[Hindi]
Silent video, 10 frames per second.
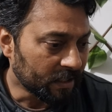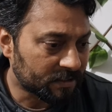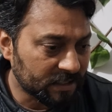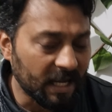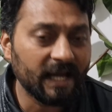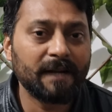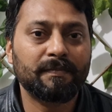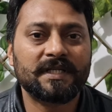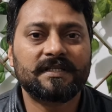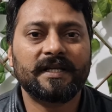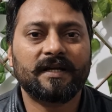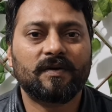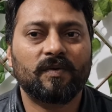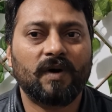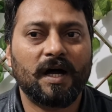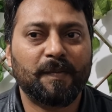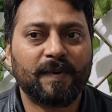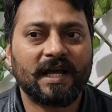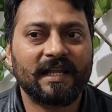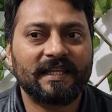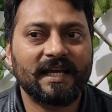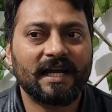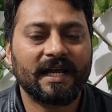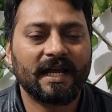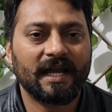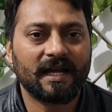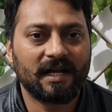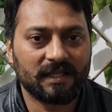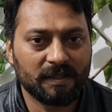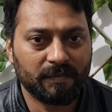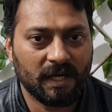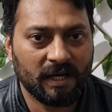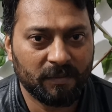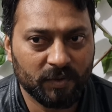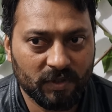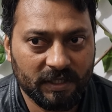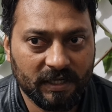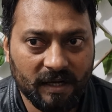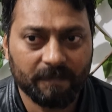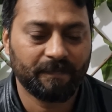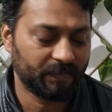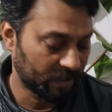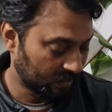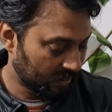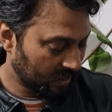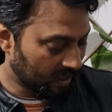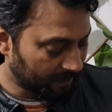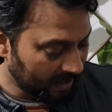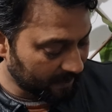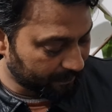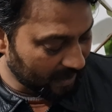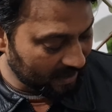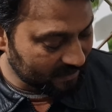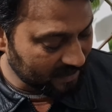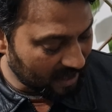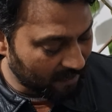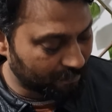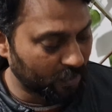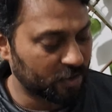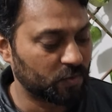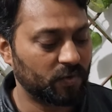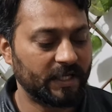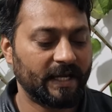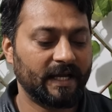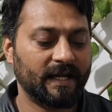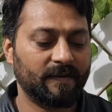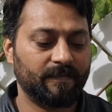इस सारे मसले को अब कर दिया गया है ख़त्म अल्हम्दुलिल्लाह हमारे पास अब मौजूद है